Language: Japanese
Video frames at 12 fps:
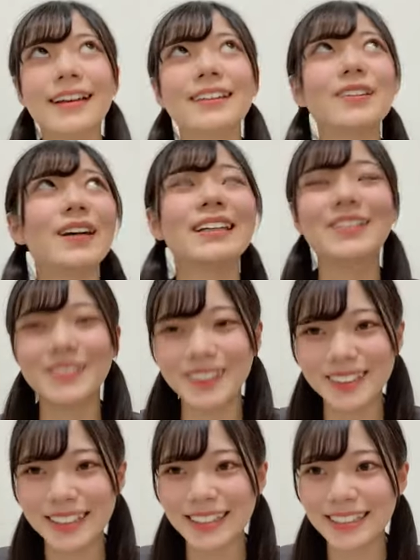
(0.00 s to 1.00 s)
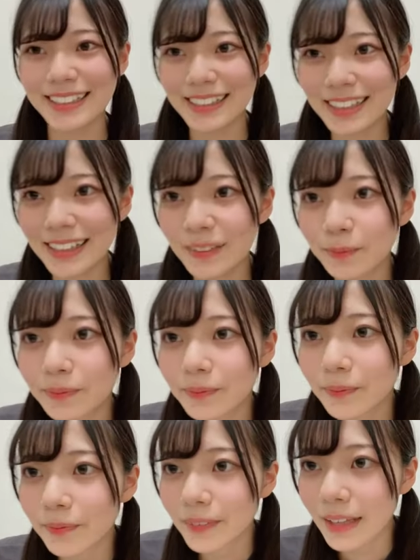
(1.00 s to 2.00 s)
えーと、と秋元先生で
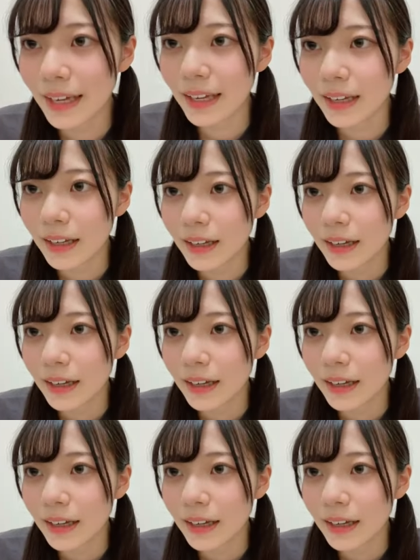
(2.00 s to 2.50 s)
で、